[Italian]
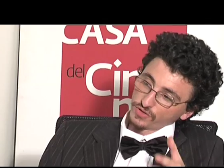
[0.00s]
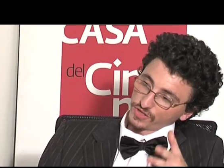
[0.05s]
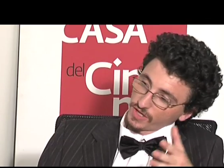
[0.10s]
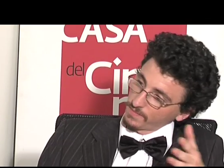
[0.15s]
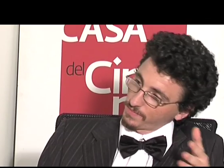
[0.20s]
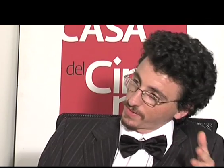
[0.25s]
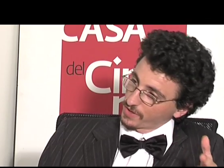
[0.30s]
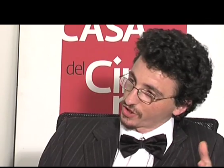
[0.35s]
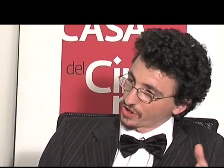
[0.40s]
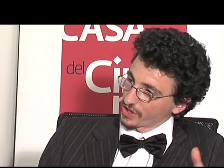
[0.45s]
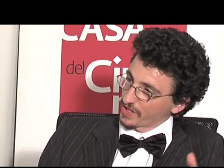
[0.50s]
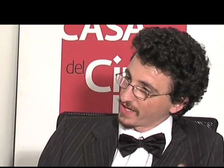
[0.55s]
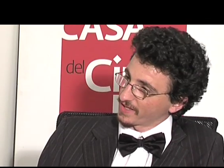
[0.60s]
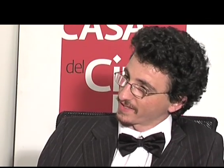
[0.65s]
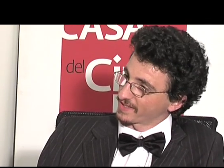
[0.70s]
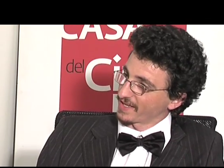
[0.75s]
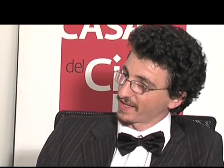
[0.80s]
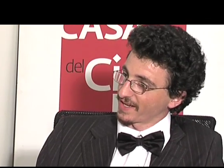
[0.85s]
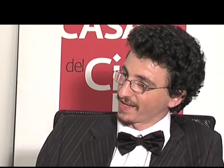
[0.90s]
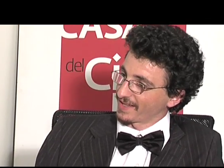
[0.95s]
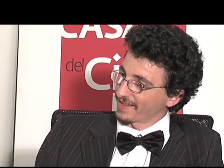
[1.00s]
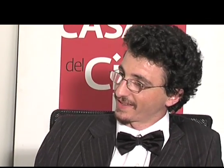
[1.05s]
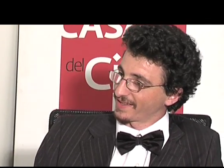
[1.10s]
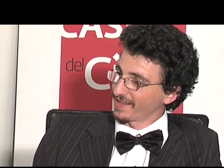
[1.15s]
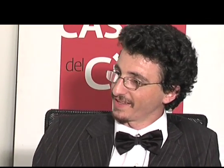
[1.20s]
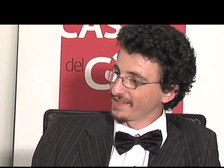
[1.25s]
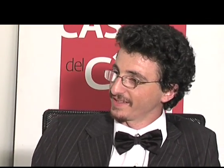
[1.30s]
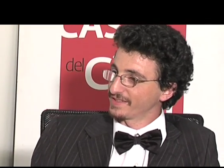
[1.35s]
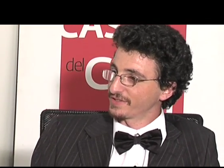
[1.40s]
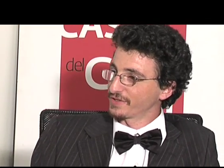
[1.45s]
già in precedenza in
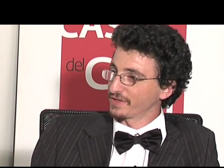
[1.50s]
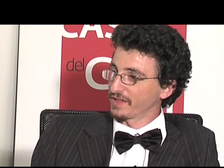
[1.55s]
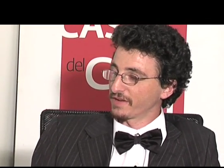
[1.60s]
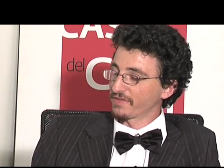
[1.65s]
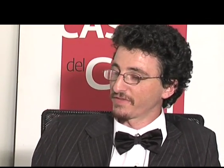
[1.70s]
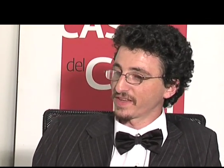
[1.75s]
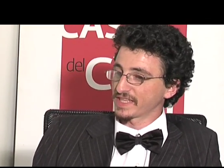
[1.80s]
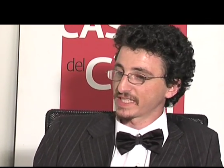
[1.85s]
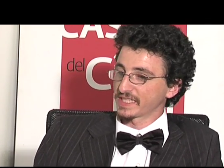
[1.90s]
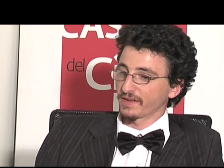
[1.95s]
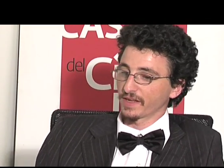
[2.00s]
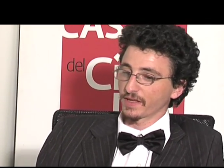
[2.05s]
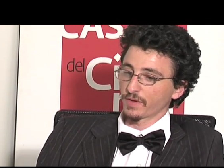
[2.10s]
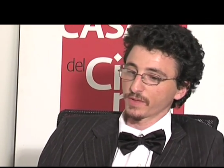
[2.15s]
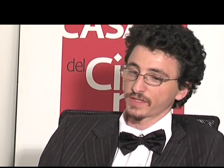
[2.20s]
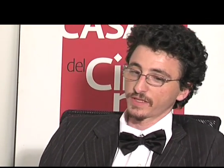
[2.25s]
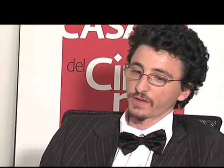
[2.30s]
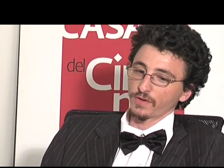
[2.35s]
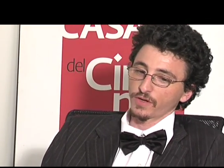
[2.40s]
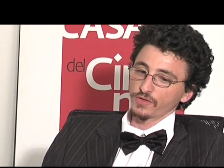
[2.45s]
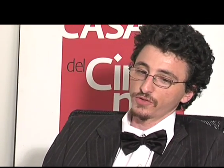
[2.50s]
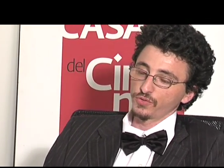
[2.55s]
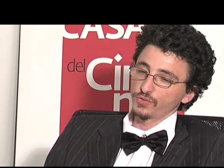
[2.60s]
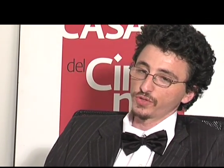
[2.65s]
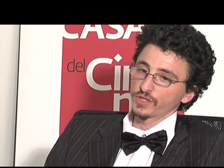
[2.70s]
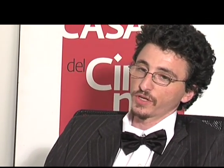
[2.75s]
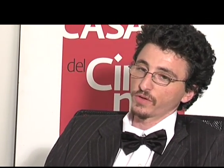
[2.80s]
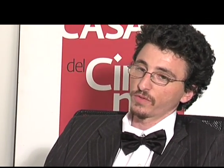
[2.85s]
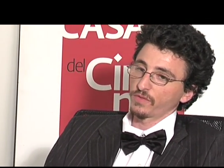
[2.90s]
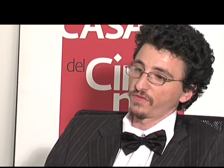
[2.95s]
altre edizioni del festival e che quest'anno
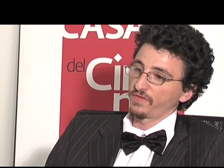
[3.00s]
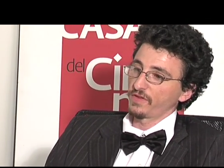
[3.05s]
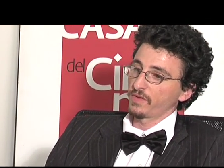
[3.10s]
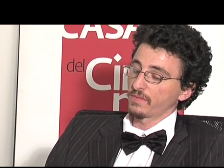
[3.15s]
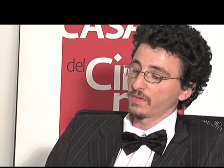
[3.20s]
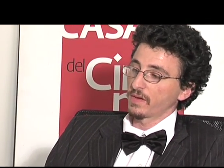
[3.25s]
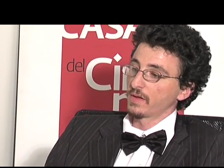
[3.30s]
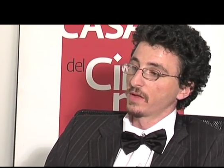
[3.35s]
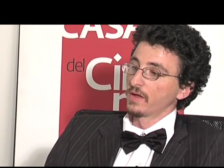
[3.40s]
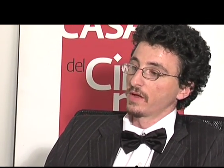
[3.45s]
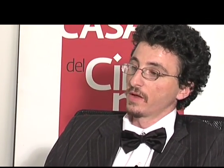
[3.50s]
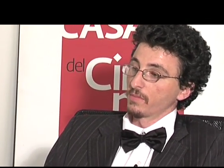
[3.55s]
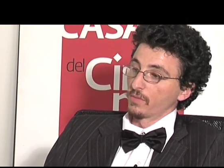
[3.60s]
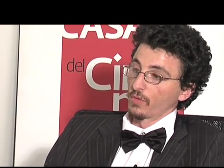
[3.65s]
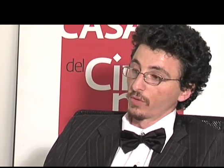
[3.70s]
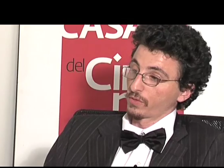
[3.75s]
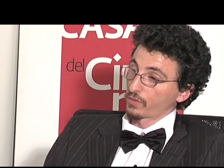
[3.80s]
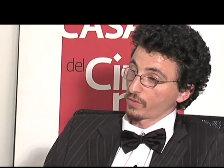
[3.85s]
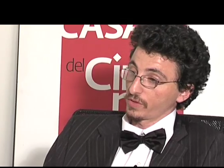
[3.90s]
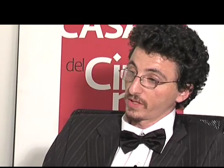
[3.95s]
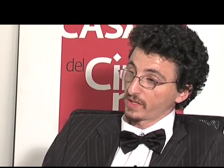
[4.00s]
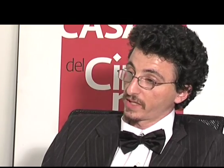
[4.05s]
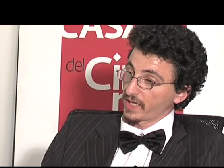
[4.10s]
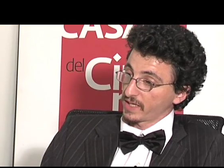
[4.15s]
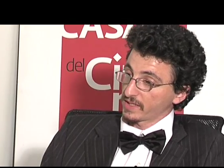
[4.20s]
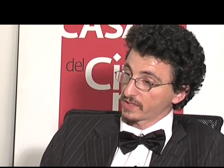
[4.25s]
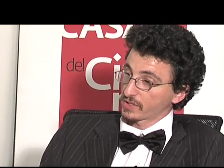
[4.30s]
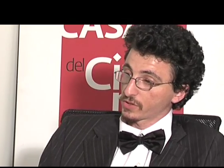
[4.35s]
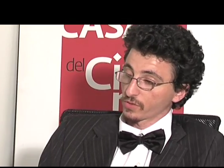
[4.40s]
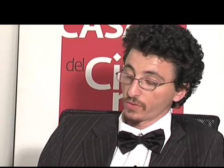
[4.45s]
raggiunge con un film molto
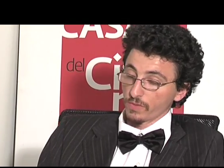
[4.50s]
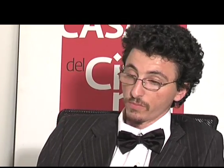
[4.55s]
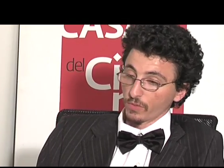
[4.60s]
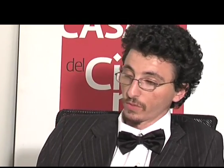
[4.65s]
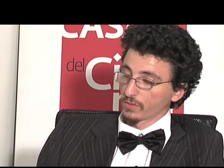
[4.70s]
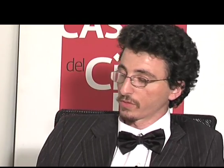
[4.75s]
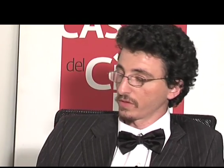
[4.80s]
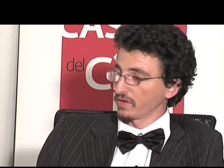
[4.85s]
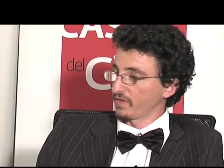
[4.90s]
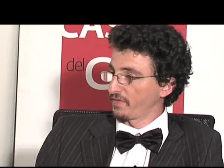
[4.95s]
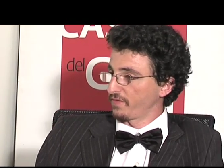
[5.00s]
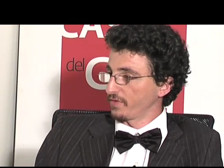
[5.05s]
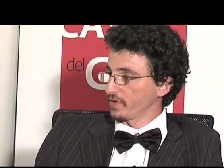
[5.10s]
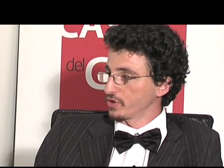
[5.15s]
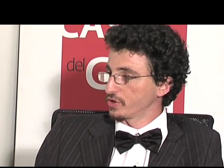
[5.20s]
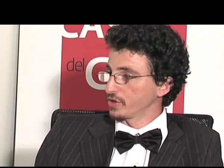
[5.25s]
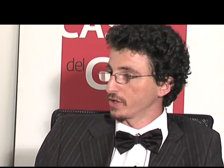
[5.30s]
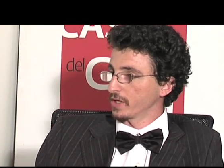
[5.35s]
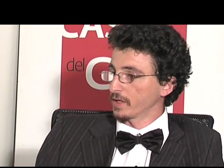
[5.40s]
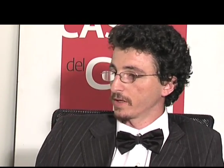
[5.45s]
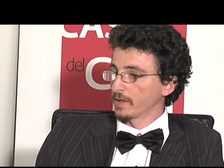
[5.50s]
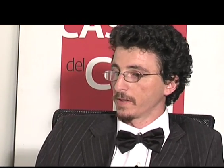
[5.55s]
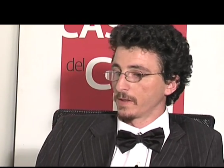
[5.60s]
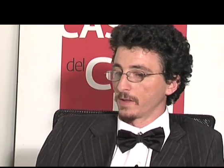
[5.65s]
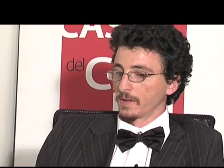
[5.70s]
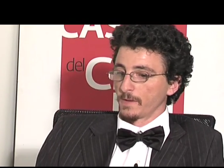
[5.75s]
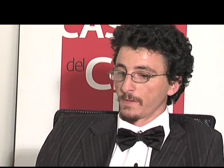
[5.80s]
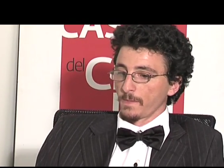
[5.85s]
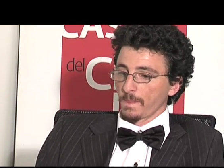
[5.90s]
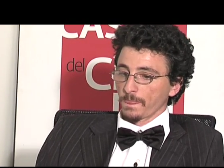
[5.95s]
intenso e molto difficile.
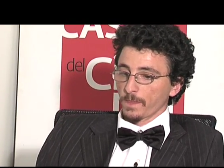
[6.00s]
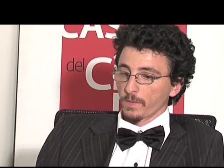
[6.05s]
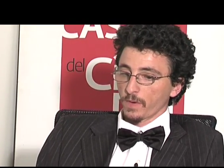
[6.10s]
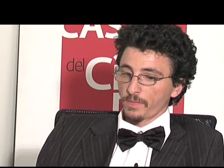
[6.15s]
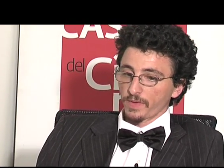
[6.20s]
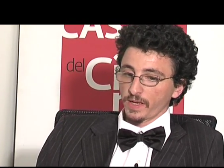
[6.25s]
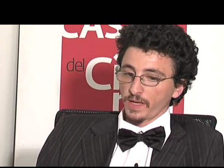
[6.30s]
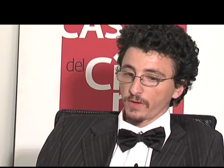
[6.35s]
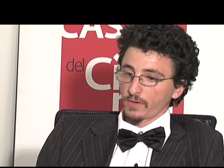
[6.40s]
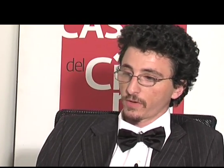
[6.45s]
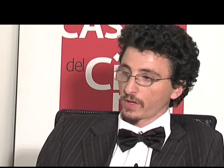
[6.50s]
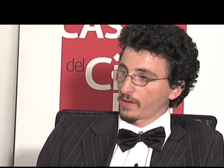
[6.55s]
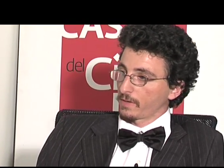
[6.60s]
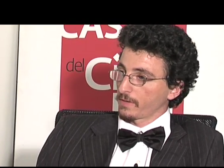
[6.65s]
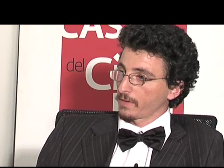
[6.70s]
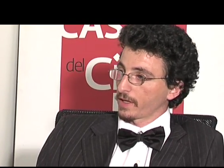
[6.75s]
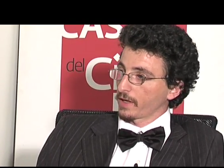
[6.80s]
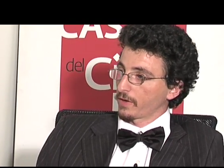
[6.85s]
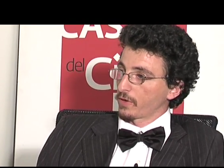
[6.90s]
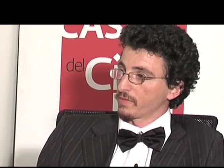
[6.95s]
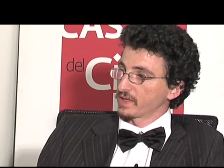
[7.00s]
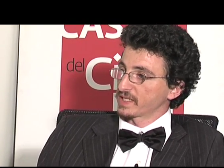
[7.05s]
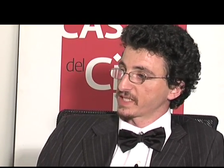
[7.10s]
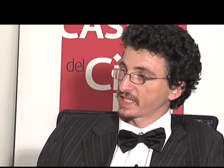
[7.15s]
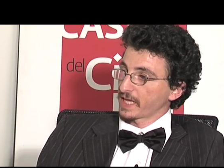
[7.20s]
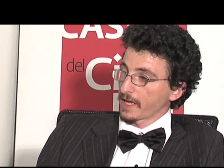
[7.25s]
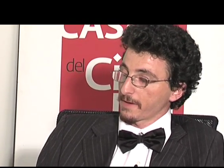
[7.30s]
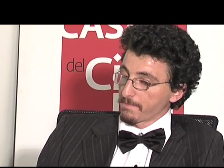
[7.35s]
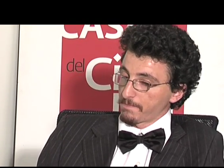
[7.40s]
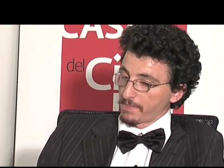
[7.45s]
Una pellicola che come
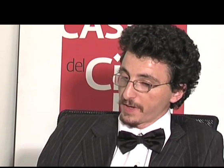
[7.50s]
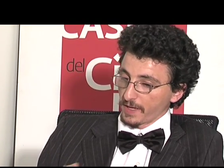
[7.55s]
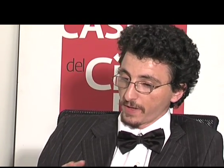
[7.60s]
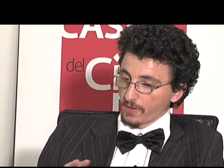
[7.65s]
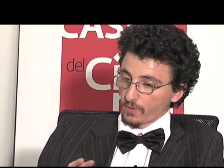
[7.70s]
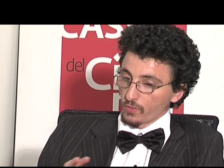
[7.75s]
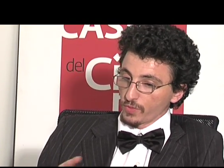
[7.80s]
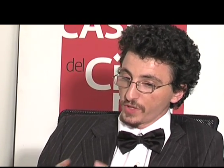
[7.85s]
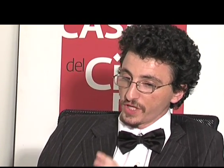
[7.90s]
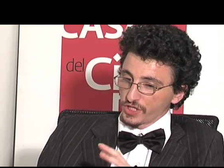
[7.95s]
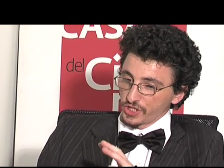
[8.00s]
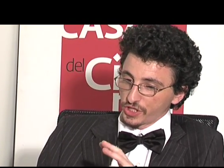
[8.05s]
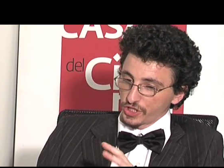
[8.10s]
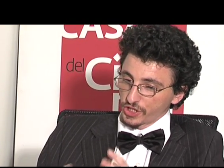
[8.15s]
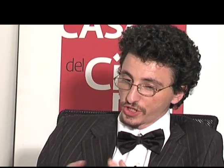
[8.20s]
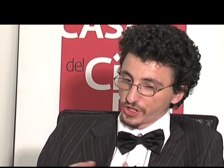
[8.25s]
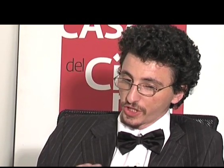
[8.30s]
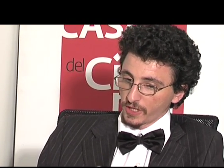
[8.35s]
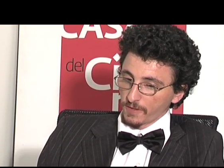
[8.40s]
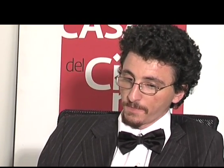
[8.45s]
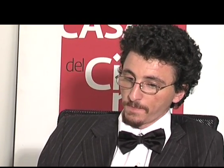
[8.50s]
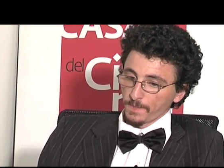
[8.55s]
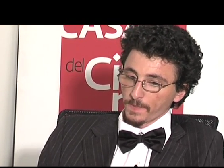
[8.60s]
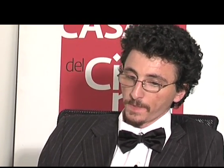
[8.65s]
sempre unisce